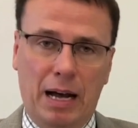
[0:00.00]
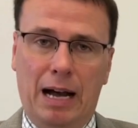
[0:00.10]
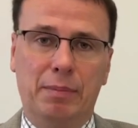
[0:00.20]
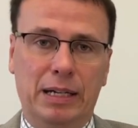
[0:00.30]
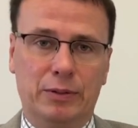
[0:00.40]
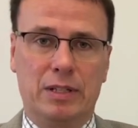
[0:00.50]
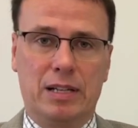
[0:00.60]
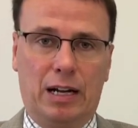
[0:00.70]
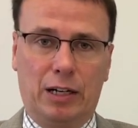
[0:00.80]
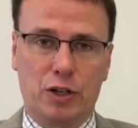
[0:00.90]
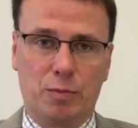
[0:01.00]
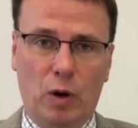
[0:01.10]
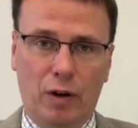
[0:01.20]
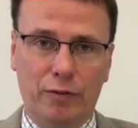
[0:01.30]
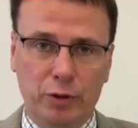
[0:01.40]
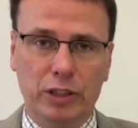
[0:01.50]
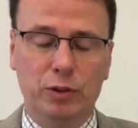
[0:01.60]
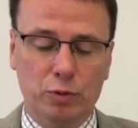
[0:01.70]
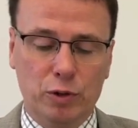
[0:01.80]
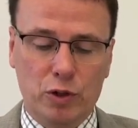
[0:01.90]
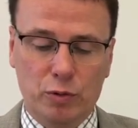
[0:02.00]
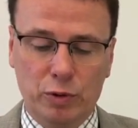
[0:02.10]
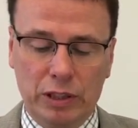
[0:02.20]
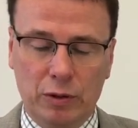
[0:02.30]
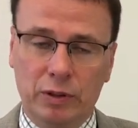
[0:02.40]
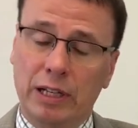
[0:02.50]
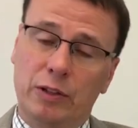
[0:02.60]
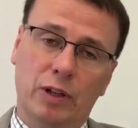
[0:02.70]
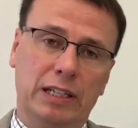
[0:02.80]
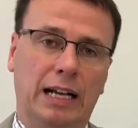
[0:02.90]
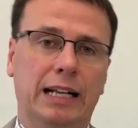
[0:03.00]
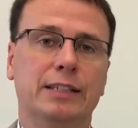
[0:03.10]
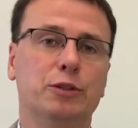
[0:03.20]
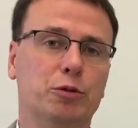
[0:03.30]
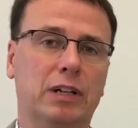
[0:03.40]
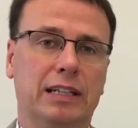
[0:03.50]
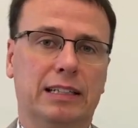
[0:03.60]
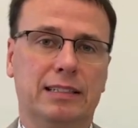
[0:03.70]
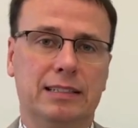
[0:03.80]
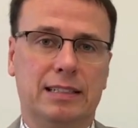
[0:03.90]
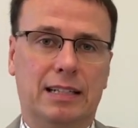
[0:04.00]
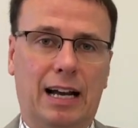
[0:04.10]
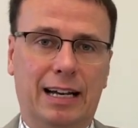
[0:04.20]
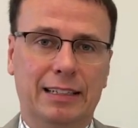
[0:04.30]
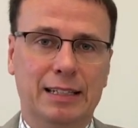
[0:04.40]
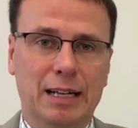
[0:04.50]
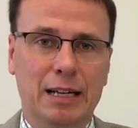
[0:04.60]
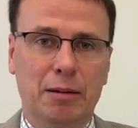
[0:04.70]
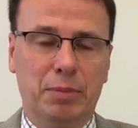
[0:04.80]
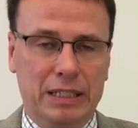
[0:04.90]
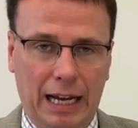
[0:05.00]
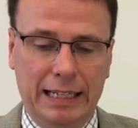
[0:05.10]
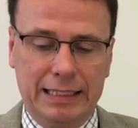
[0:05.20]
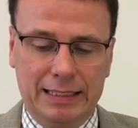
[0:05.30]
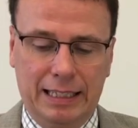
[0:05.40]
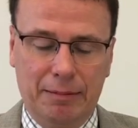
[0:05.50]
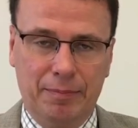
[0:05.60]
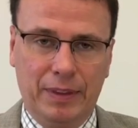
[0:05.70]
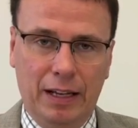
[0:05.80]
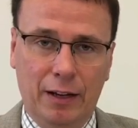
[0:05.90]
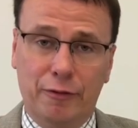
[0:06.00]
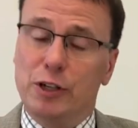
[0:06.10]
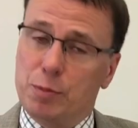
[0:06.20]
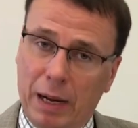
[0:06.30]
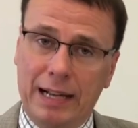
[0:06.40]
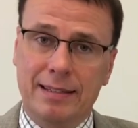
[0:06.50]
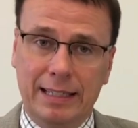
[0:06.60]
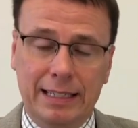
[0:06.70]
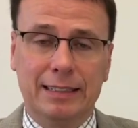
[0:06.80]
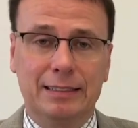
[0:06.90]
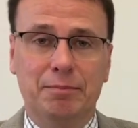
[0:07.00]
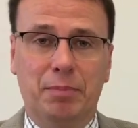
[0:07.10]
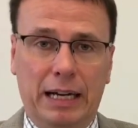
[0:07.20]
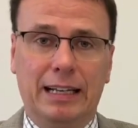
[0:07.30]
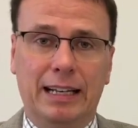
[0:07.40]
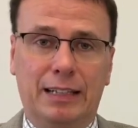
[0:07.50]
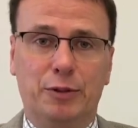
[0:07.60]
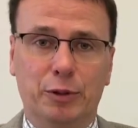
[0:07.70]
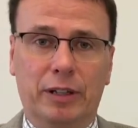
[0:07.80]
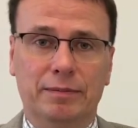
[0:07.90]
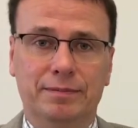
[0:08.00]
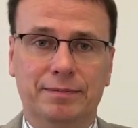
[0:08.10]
Arbeit und das Engagement für die Jugendstudie und natürlich allen Jugendlichen, die sich daran beteiligt haben. Viel Spaß Ihnen bei der Lektüre.